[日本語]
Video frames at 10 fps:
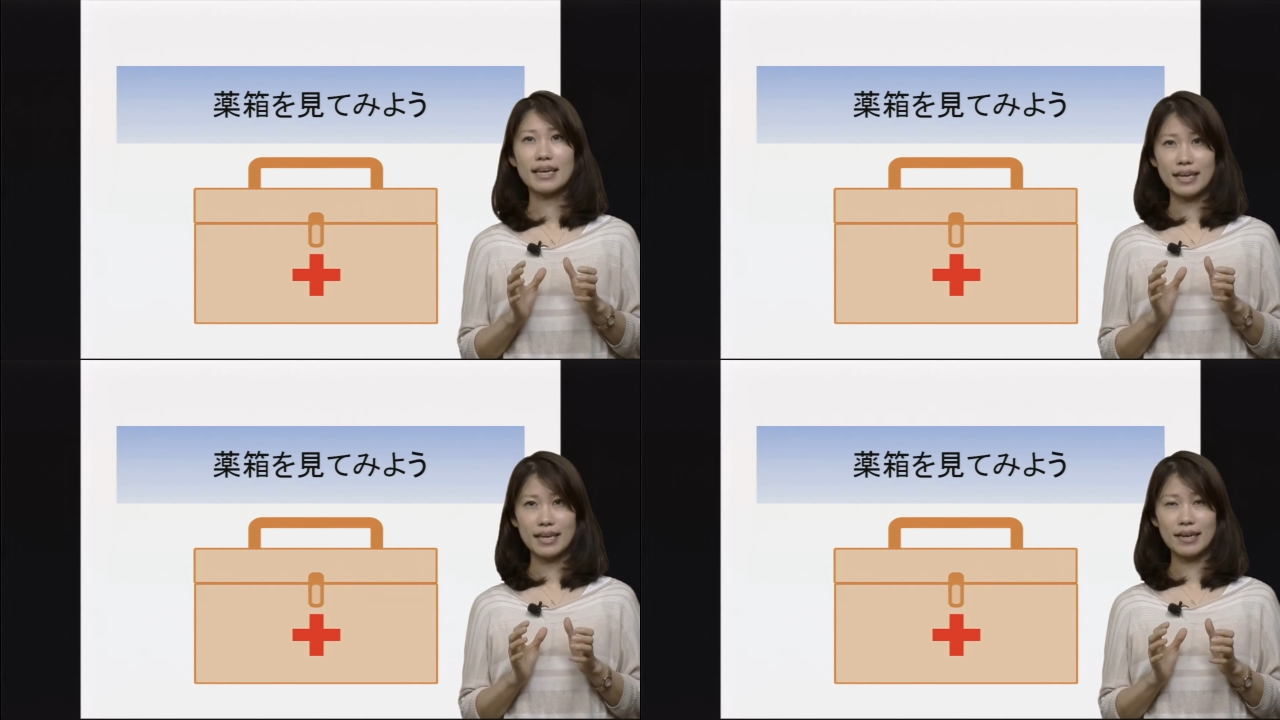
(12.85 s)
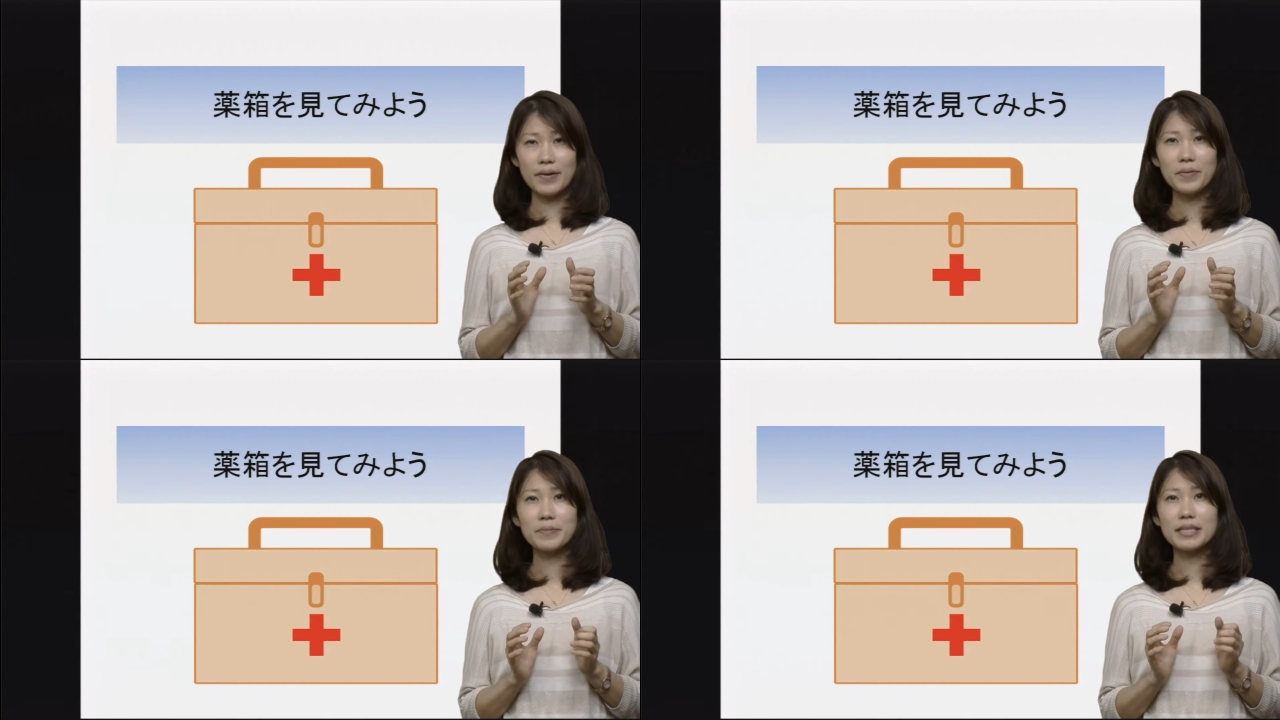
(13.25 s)

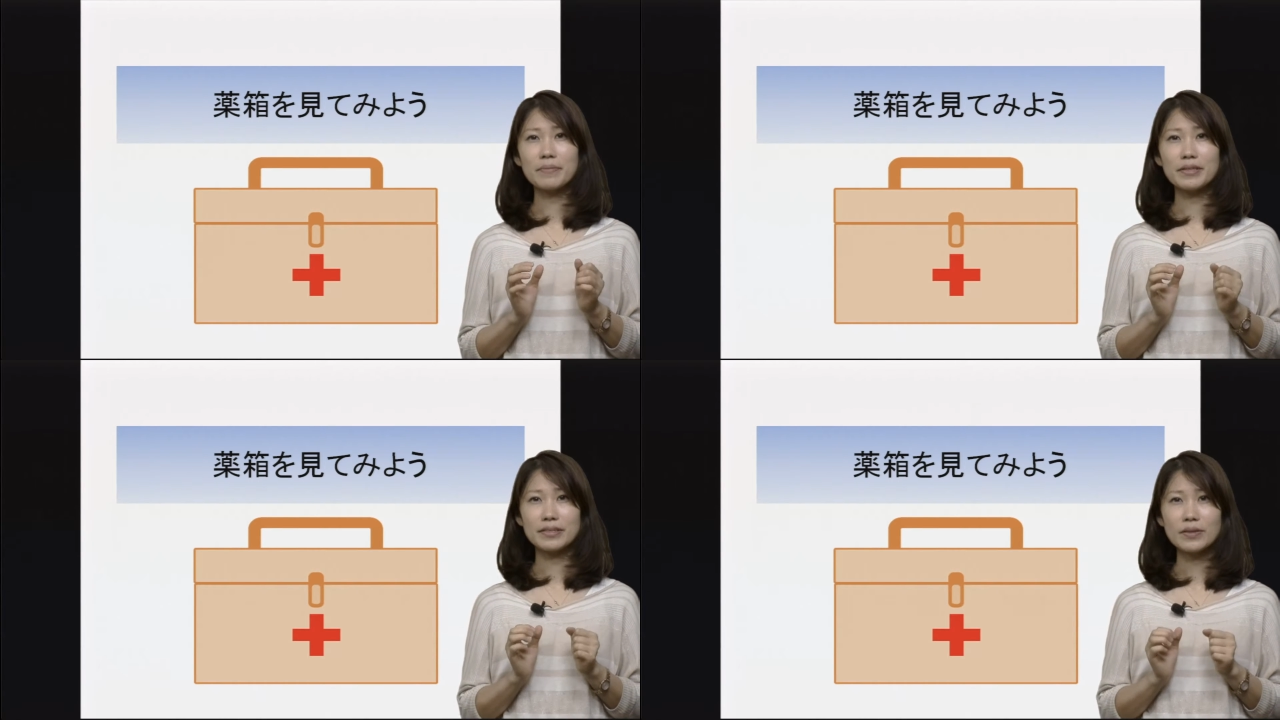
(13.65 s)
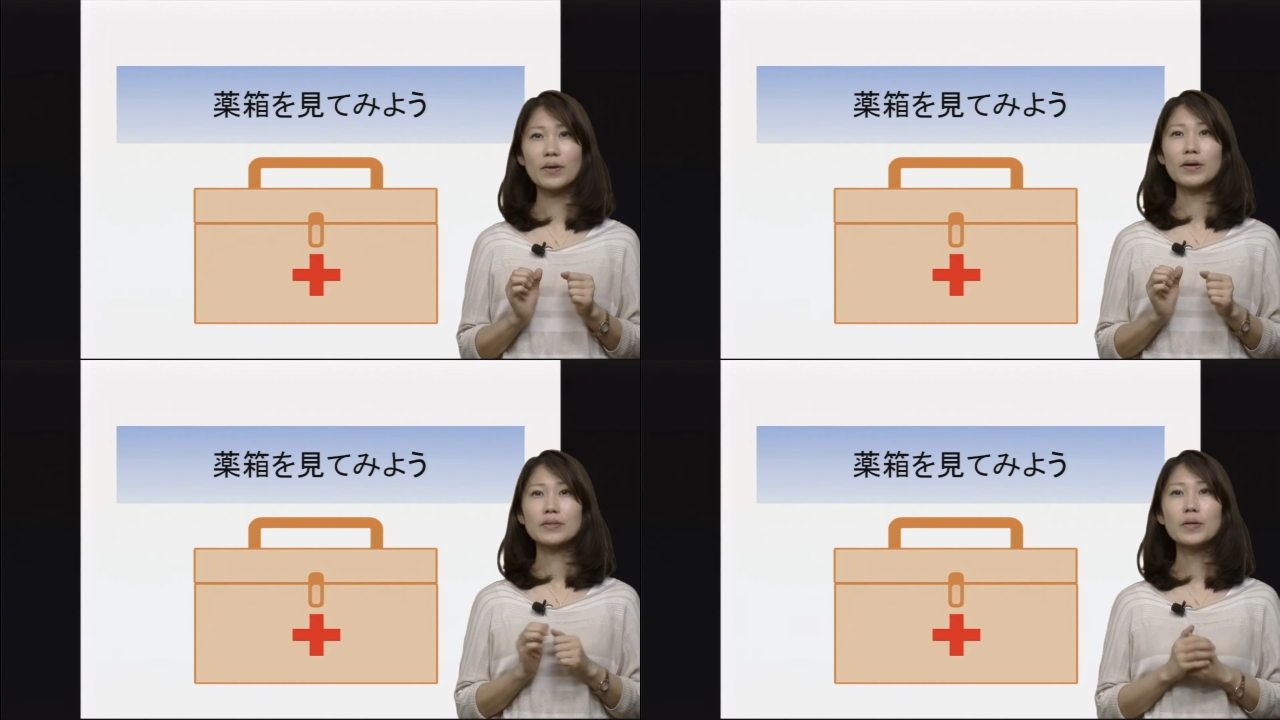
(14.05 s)
えー、を見てみる
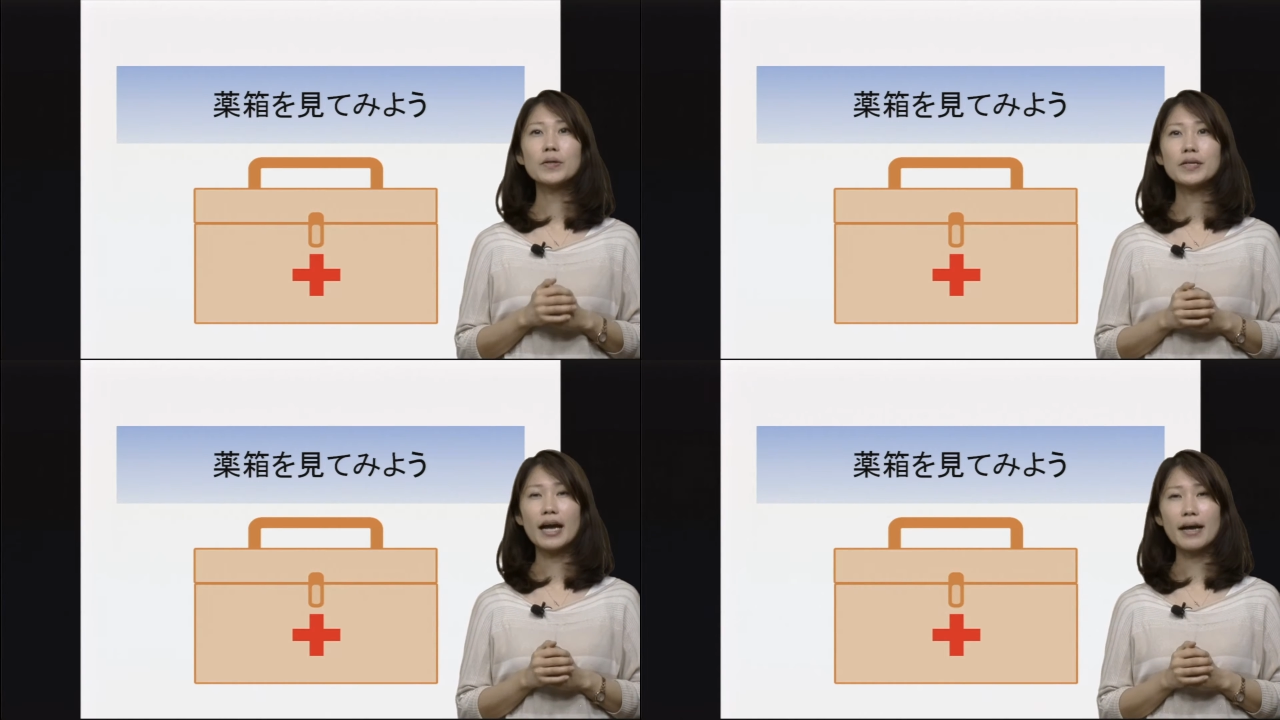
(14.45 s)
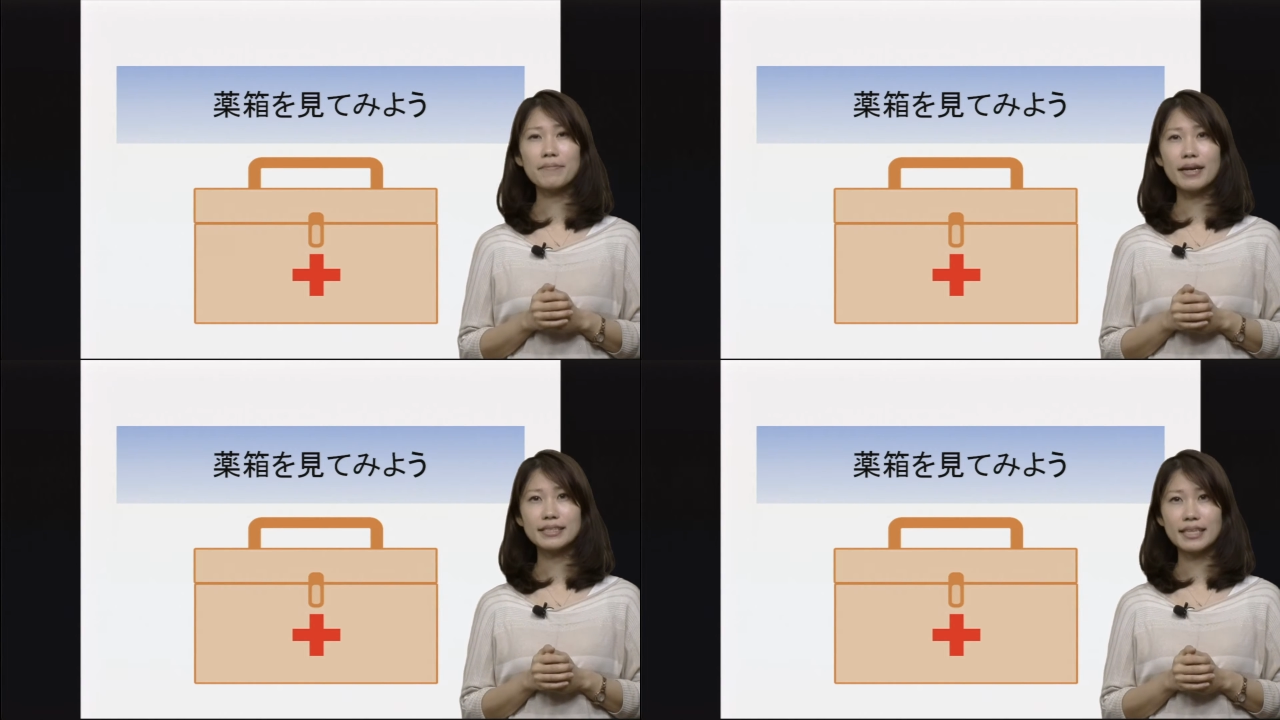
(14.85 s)
と登録
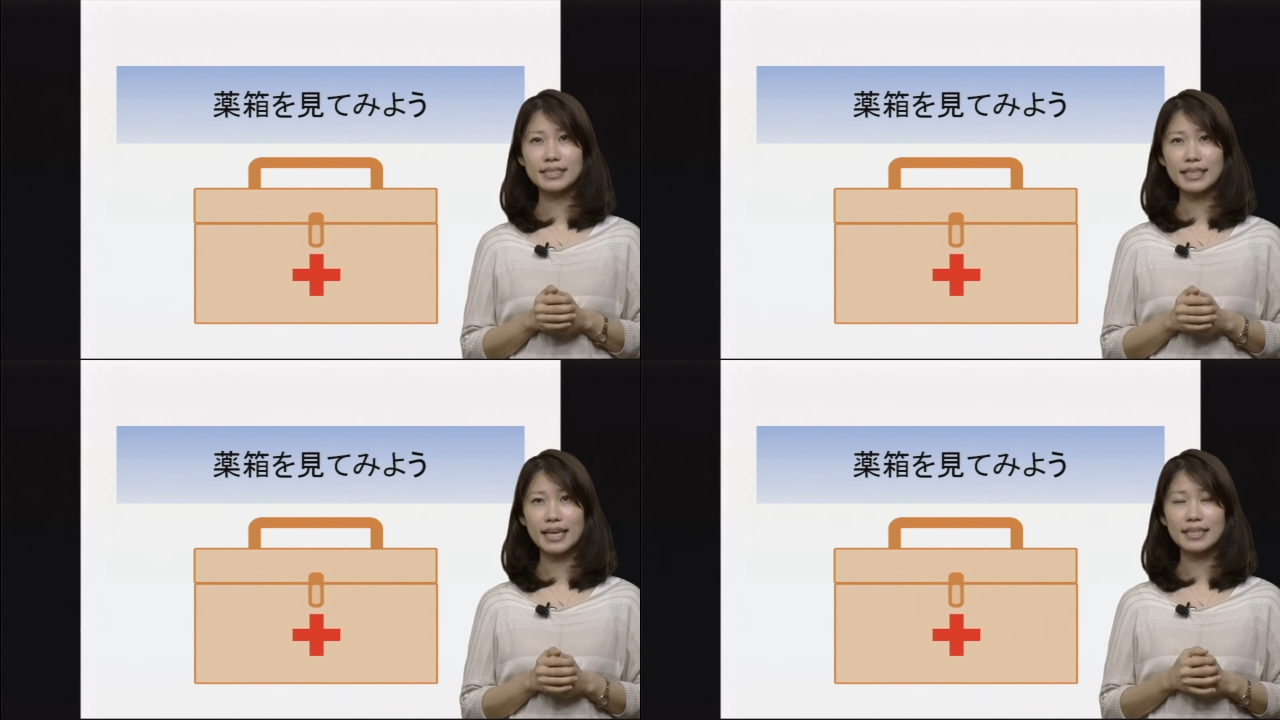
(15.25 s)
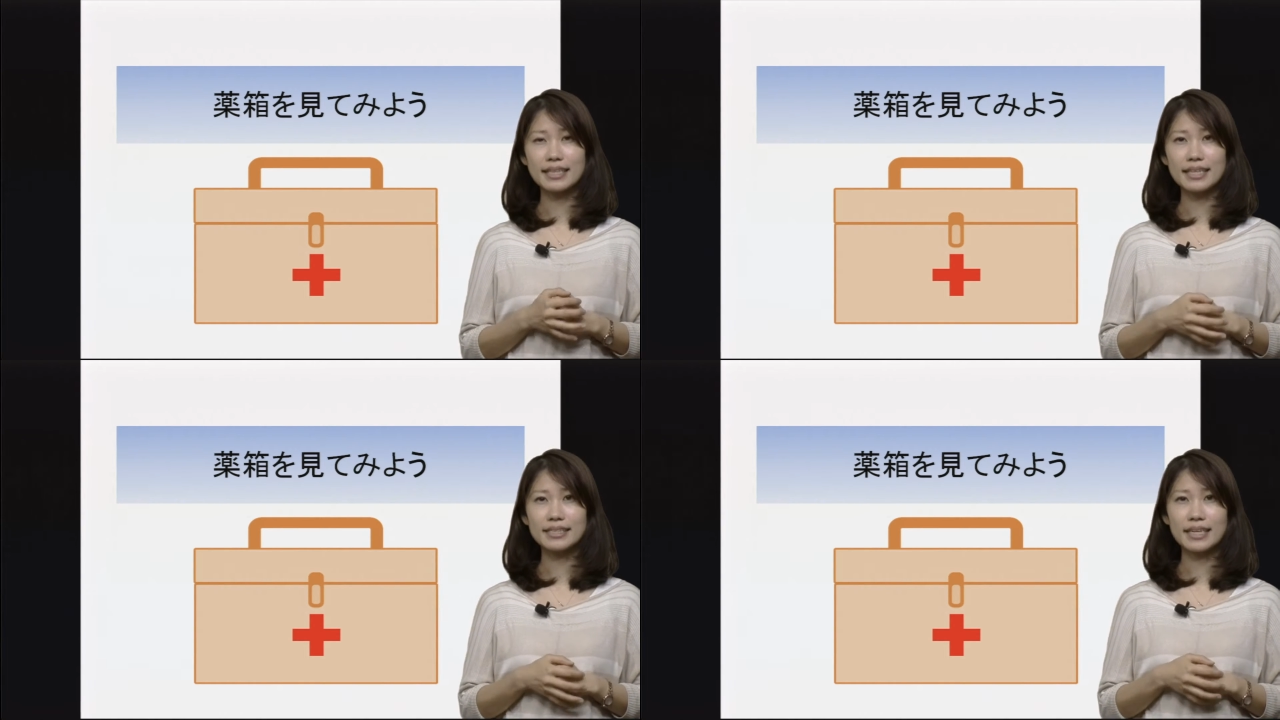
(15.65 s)
販売者試験
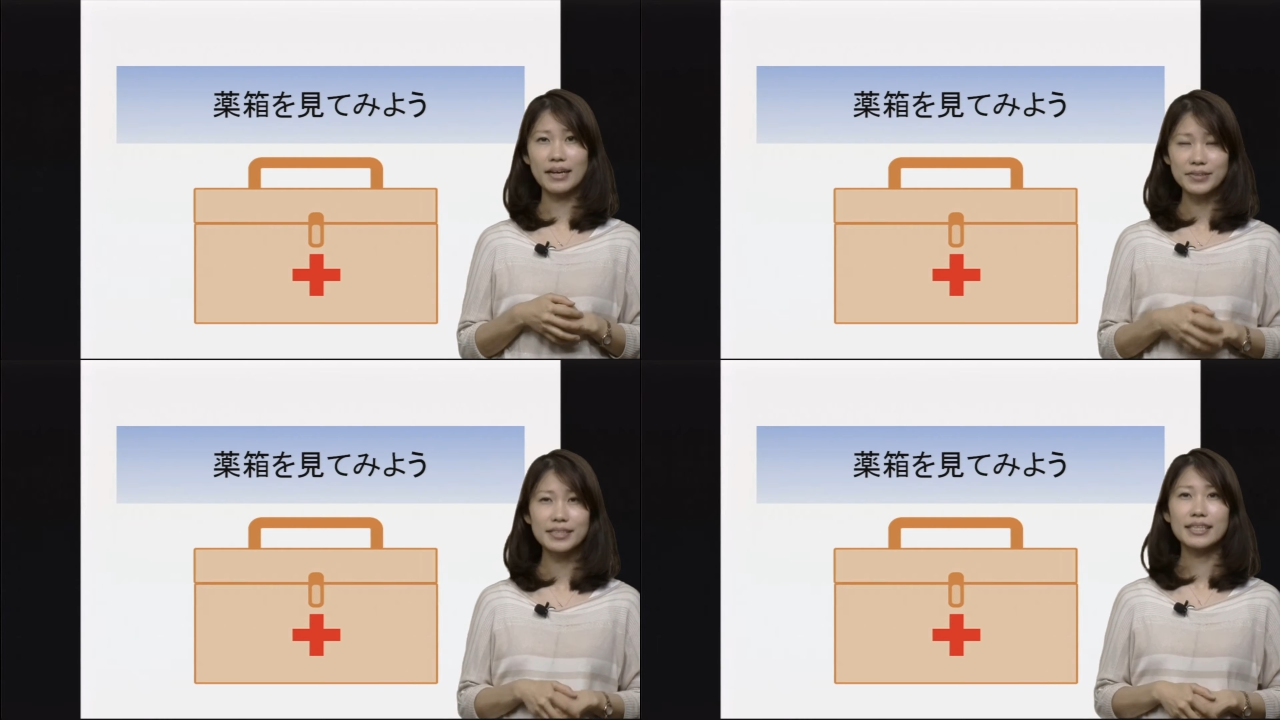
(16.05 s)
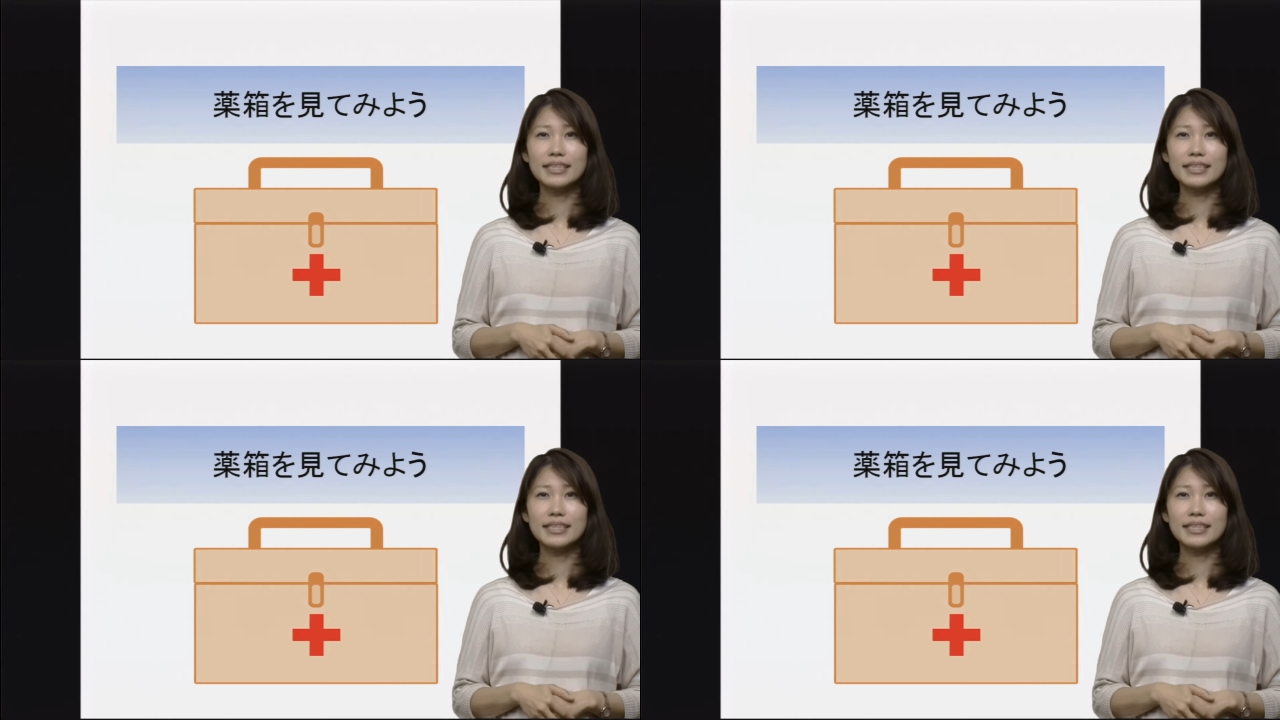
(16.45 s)
で使う